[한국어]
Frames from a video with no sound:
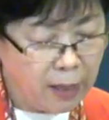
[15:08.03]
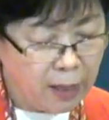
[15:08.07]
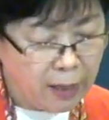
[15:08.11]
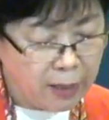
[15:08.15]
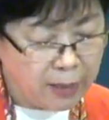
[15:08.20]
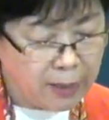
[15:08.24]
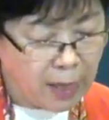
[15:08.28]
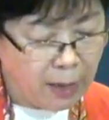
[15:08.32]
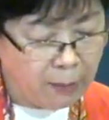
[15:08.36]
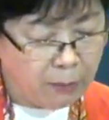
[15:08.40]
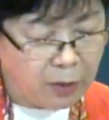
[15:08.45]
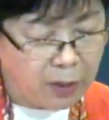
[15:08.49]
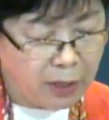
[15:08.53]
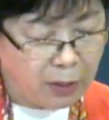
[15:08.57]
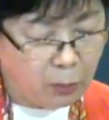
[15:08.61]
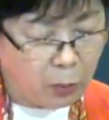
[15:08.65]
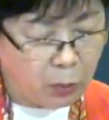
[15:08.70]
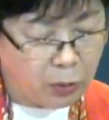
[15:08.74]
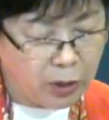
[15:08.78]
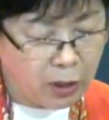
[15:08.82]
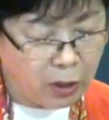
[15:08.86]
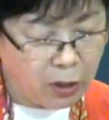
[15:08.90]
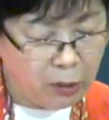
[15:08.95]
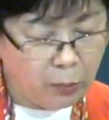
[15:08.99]

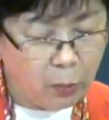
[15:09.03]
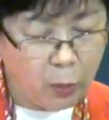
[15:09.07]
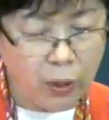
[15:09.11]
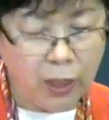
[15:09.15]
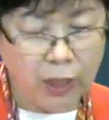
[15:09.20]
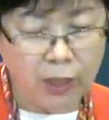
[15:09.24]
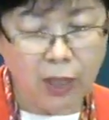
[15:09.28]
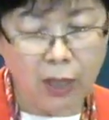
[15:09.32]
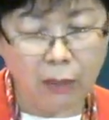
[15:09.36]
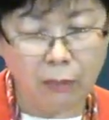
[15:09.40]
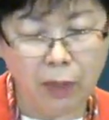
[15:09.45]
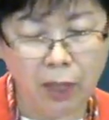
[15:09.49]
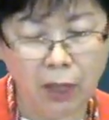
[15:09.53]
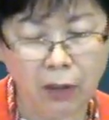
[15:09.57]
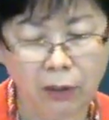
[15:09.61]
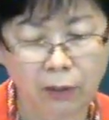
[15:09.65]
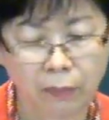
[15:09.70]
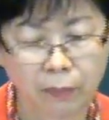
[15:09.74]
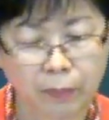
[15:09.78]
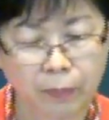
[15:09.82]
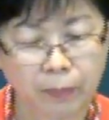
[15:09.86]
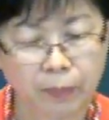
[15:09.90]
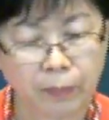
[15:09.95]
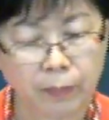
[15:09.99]
35절을 보게 되면
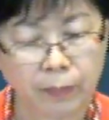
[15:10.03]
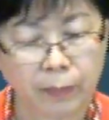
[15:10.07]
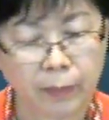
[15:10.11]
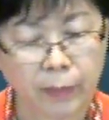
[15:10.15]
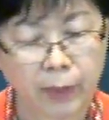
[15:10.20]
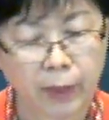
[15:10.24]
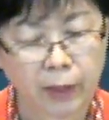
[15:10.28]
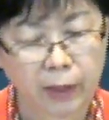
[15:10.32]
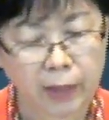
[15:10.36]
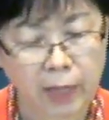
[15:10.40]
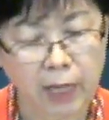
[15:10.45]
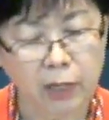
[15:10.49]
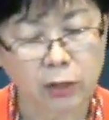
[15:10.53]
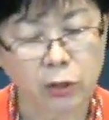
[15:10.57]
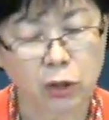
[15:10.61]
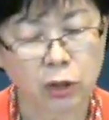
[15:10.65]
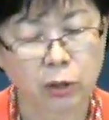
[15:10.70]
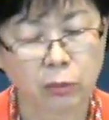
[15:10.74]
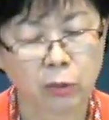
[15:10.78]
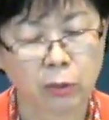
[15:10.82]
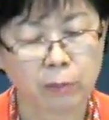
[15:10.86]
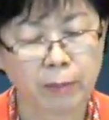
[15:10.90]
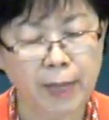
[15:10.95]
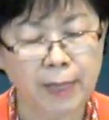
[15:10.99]

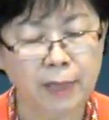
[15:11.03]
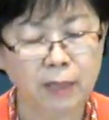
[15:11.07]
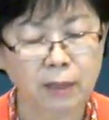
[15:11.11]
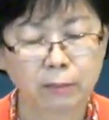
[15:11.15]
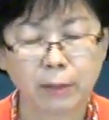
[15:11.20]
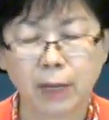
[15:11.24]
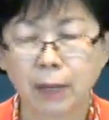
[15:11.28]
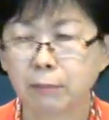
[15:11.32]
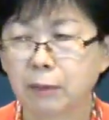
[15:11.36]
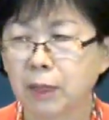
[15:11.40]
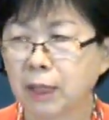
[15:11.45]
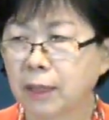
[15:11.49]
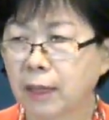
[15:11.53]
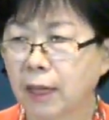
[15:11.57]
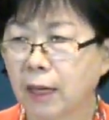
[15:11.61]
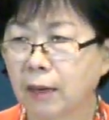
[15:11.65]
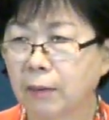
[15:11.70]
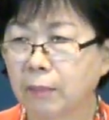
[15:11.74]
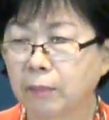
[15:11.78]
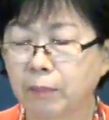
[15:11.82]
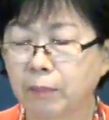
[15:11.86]
예수님은 말씀합니다.